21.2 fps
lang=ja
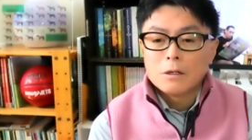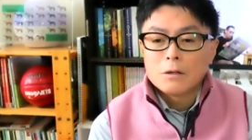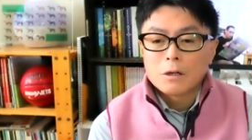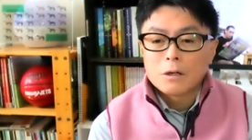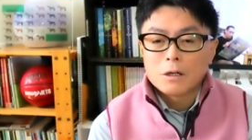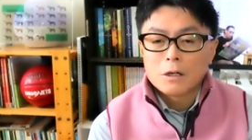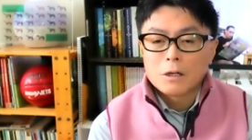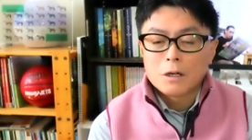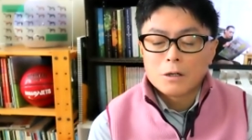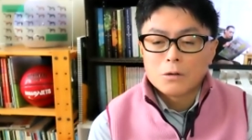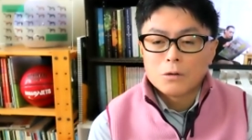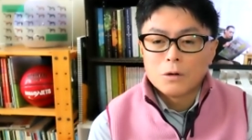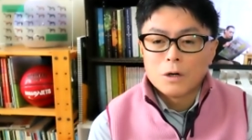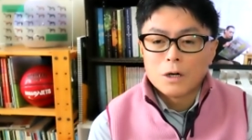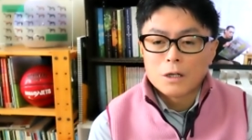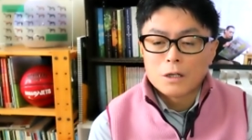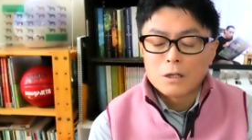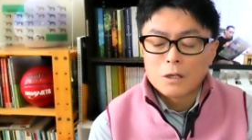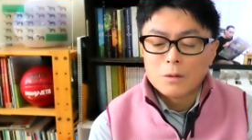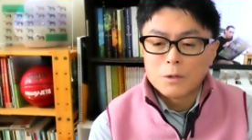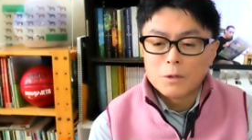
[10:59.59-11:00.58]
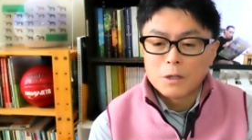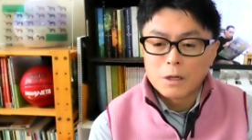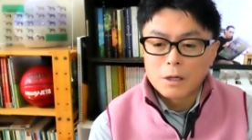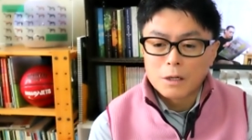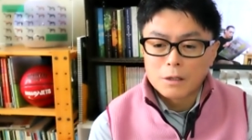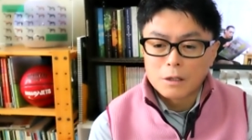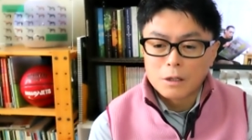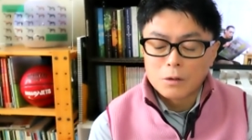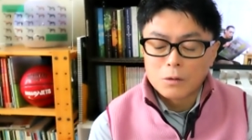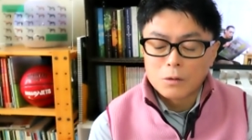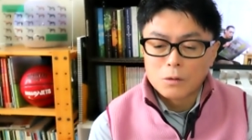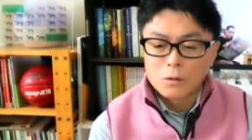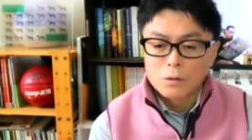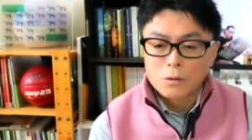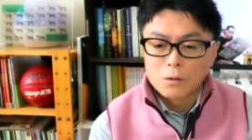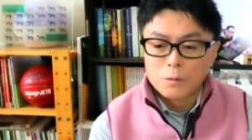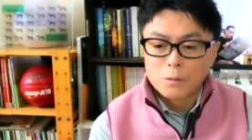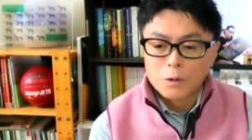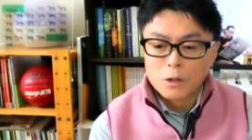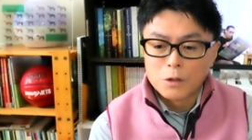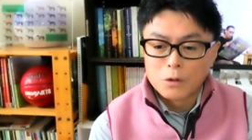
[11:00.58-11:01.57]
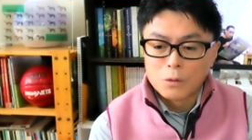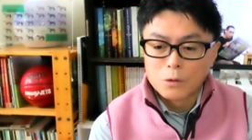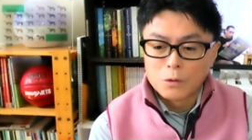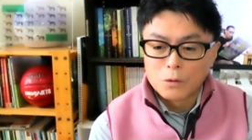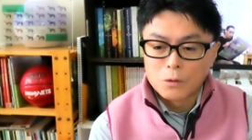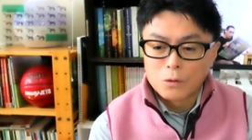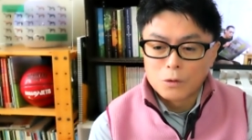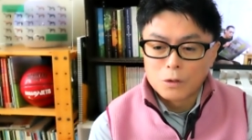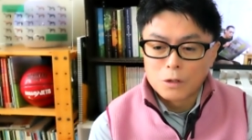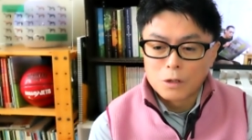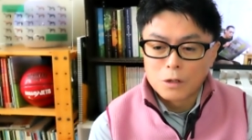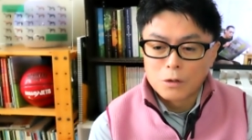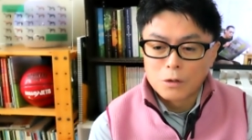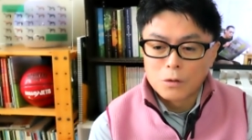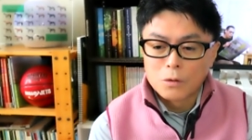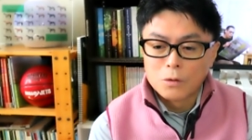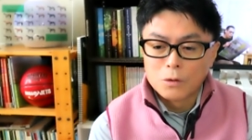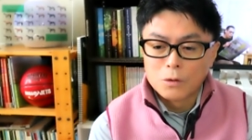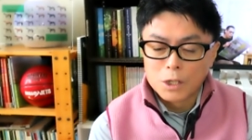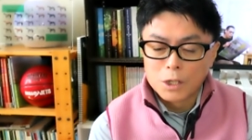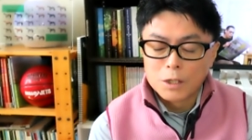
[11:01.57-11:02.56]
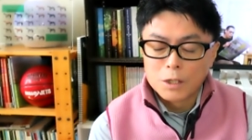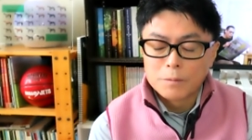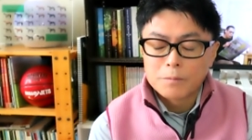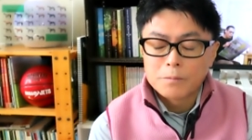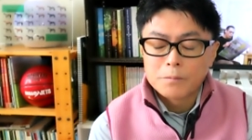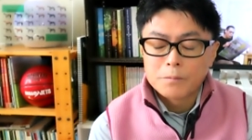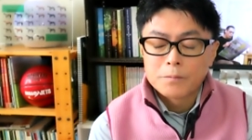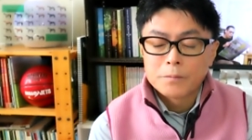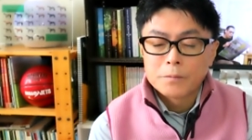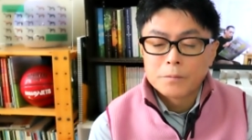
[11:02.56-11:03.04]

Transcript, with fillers: いつかダートを走ってみたかったというコメントも残しているように、